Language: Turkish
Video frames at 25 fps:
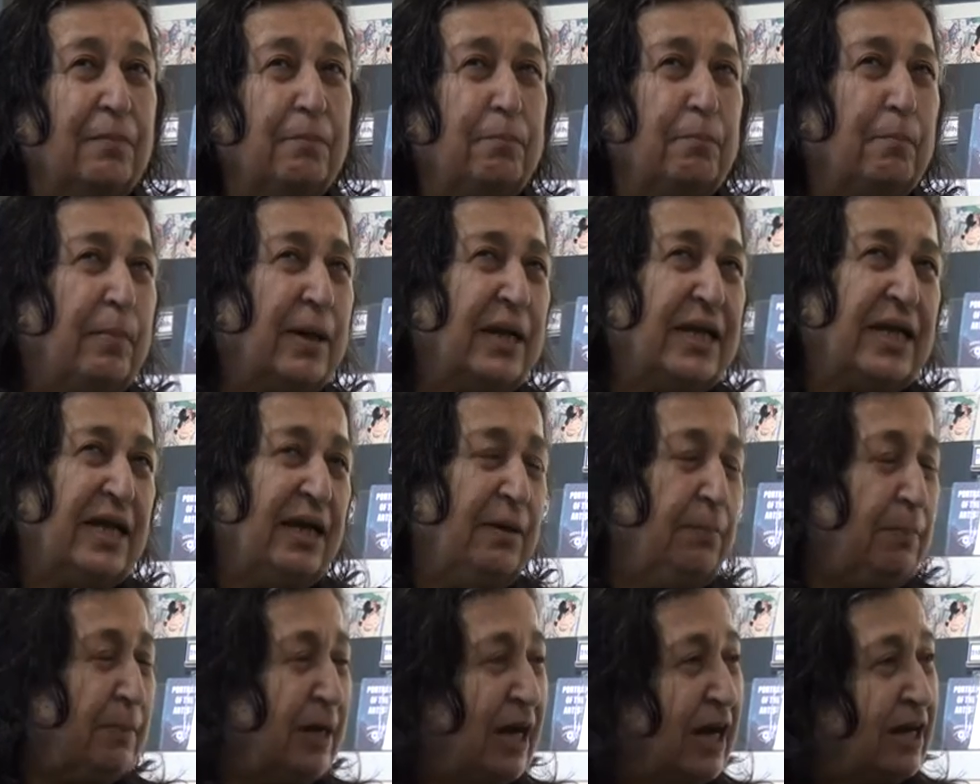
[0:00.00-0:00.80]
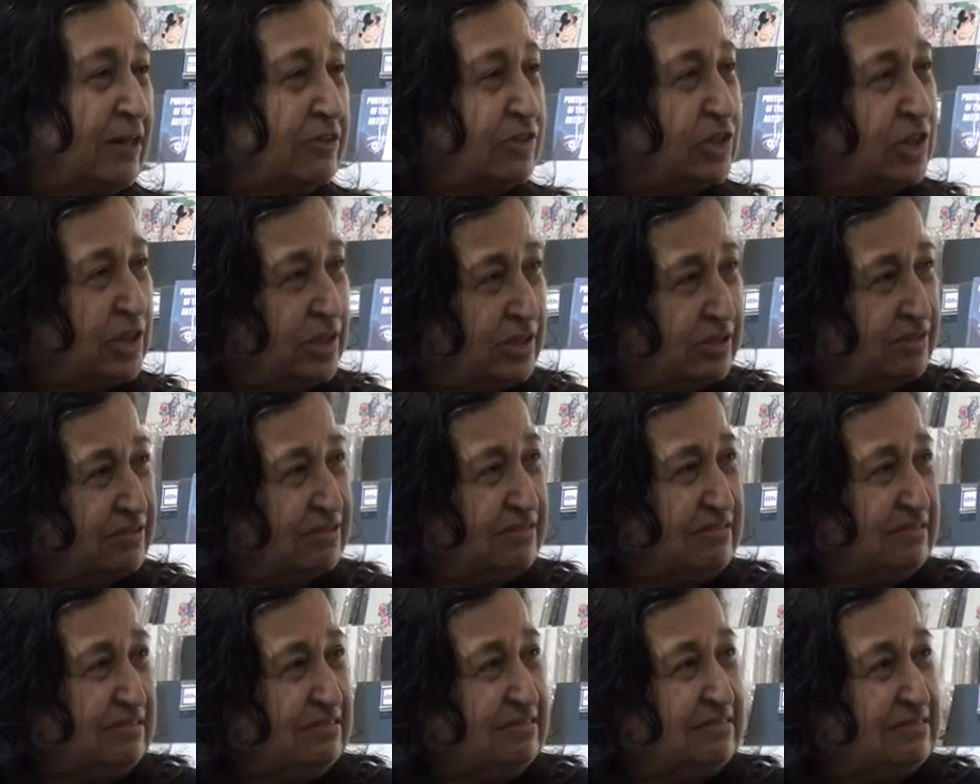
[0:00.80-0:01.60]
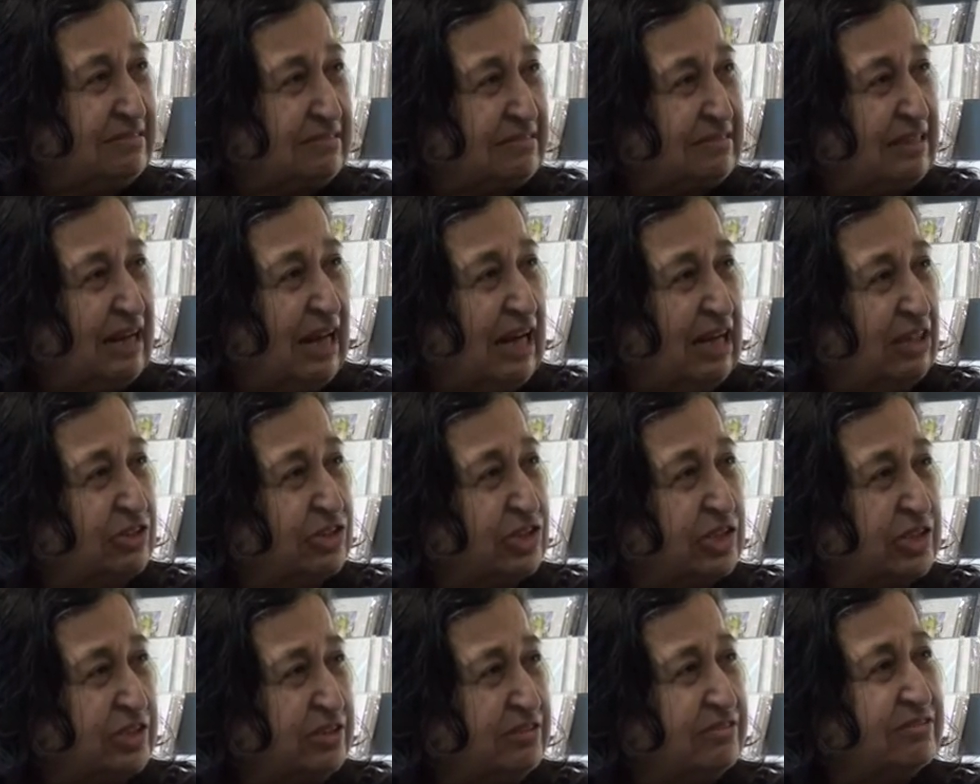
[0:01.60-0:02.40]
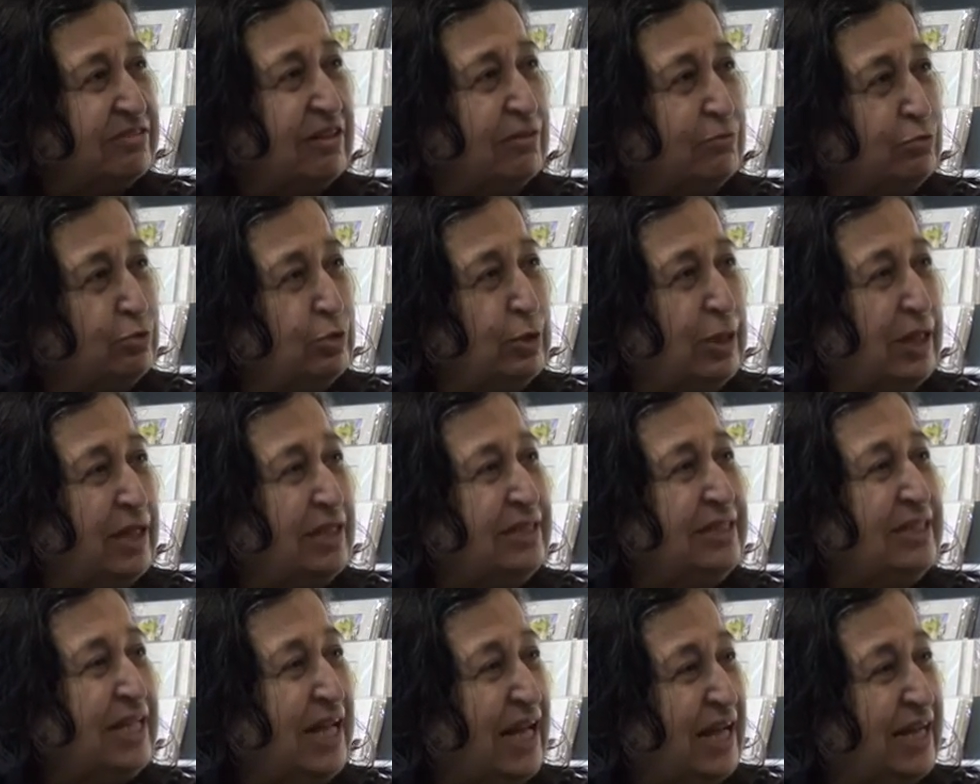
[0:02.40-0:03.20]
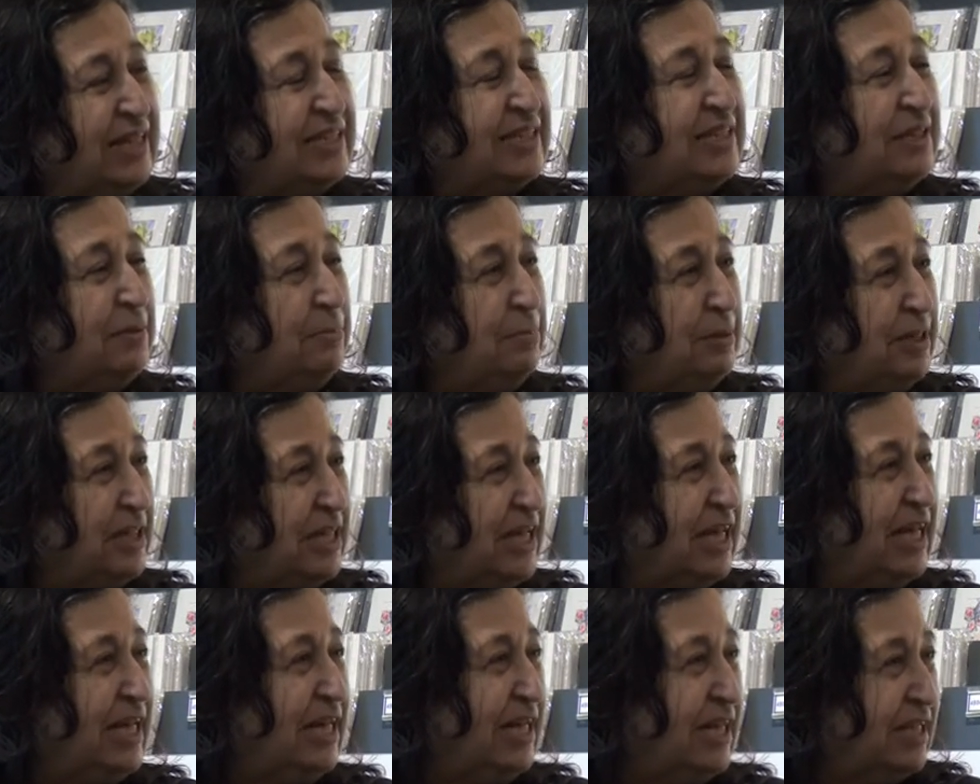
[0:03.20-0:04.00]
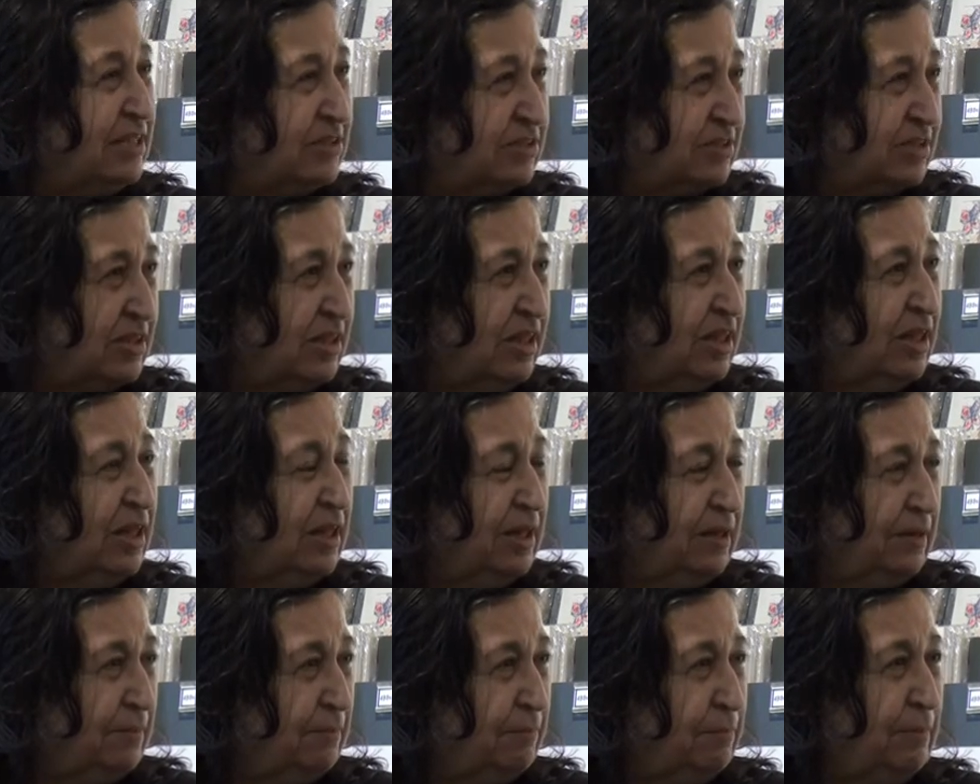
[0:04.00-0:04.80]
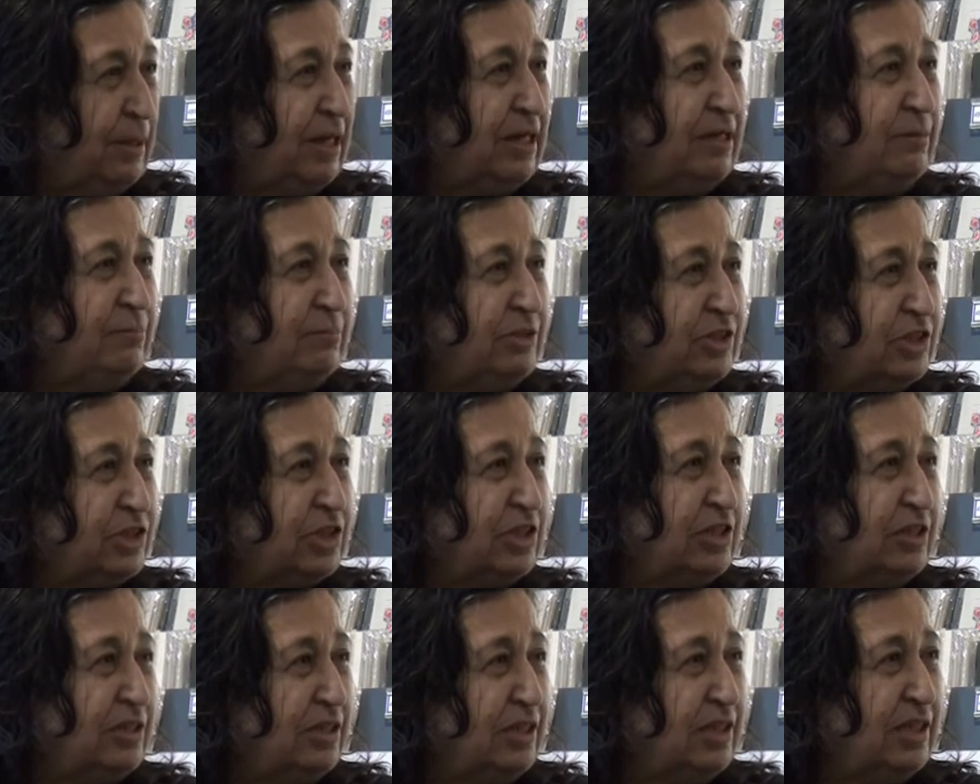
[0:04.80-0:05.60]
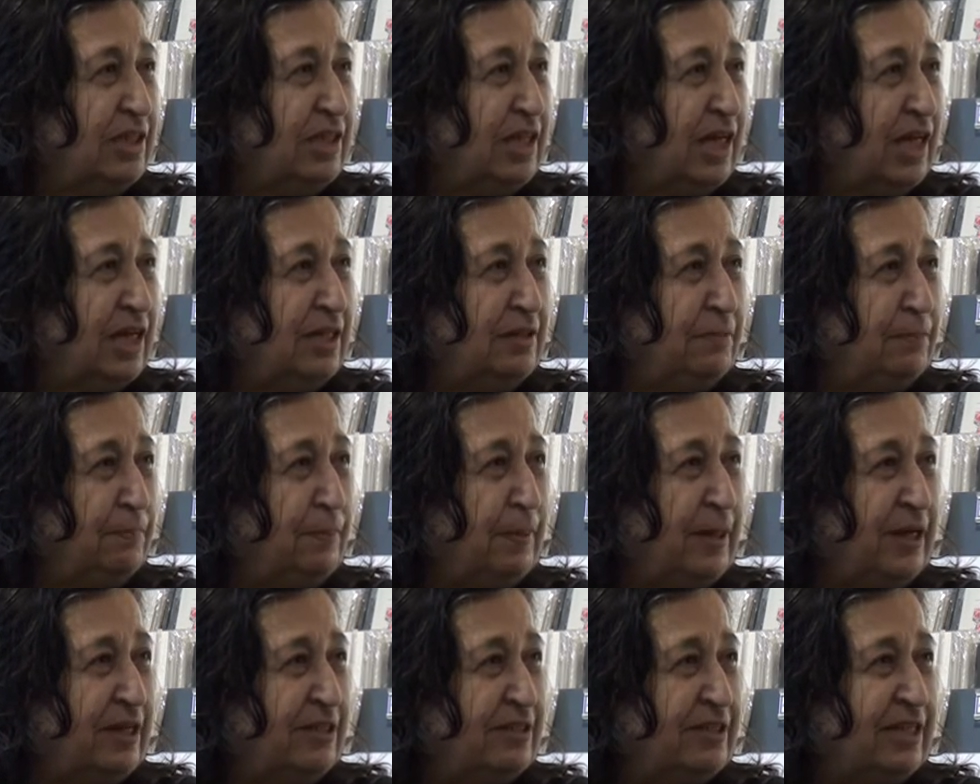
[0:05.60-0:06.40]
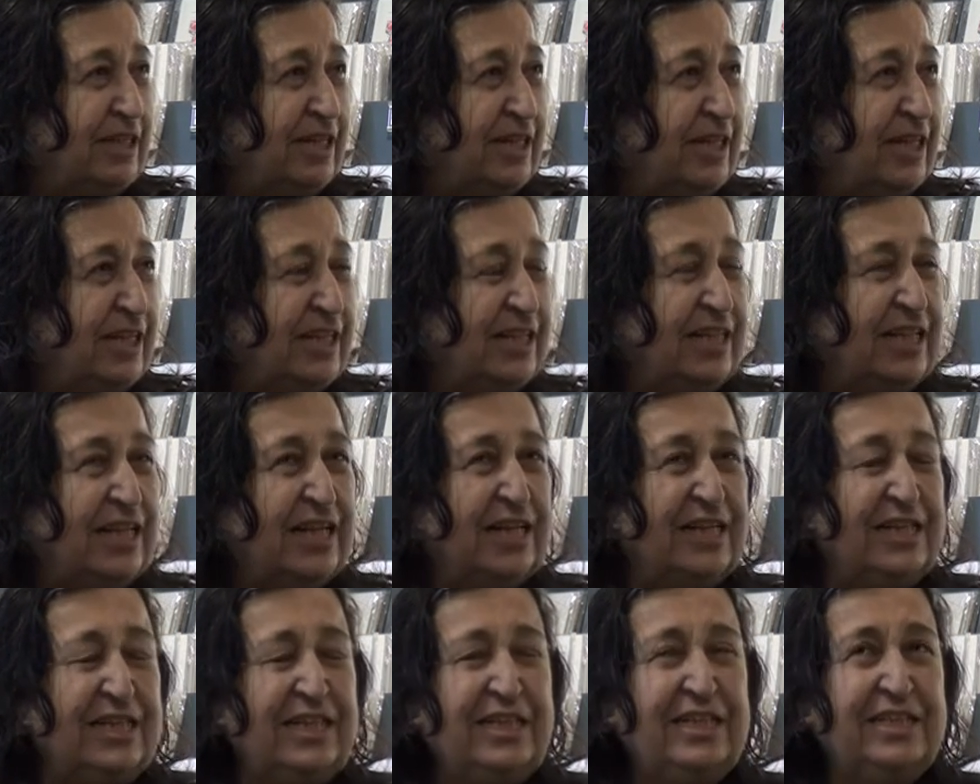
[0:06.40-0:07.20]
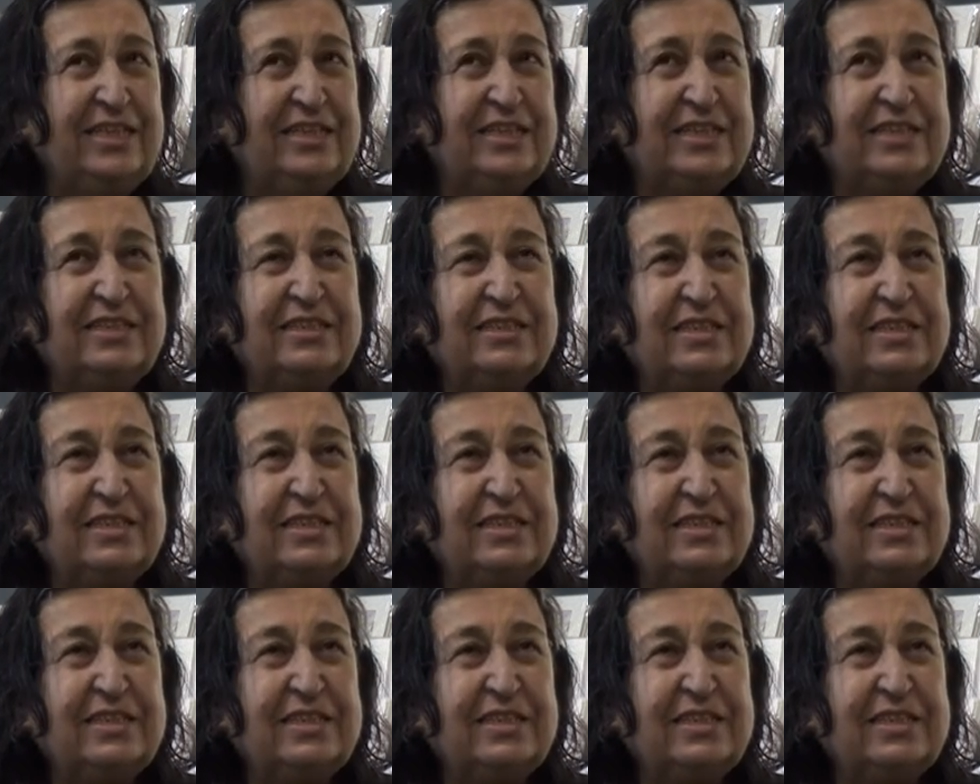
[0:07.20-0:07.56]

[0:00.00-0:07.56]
bana hep karşılıksız aşkı savunanlar Tabii. gibi gelir. Doğru. Benim için e, yani pardayanlar nedir?